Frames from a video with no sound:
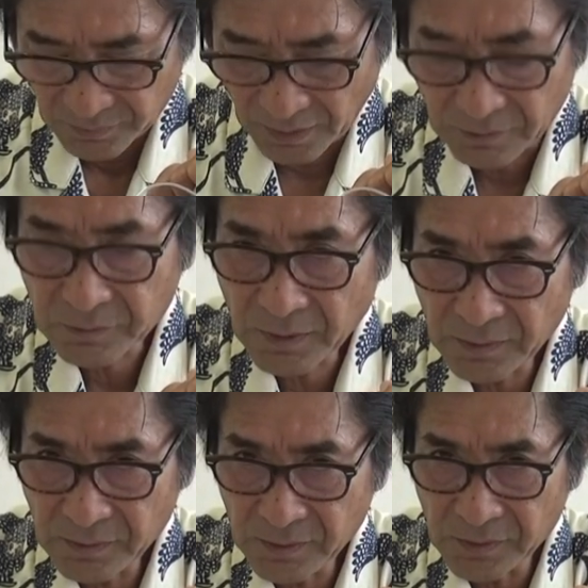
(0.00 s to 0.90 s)
格
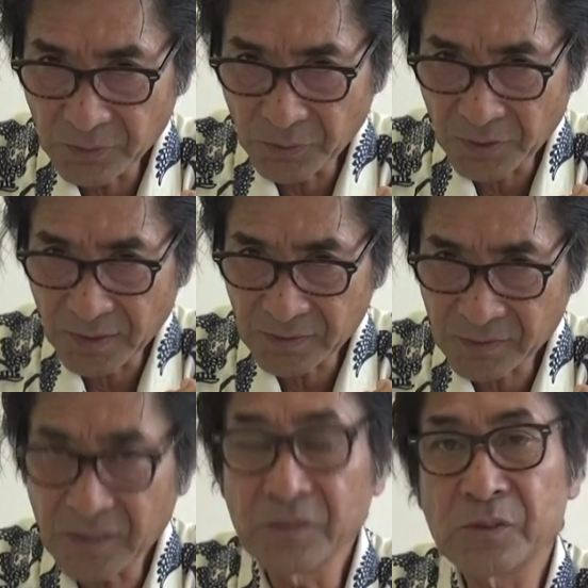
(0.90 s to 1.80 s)
段に汚れが
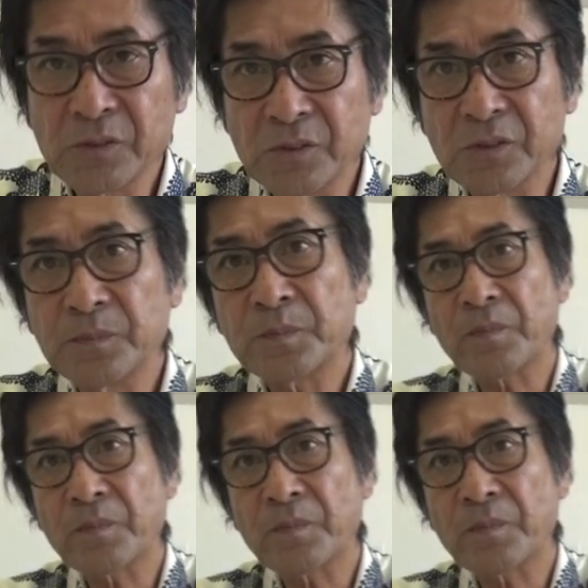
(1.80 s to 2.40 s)
つきにくく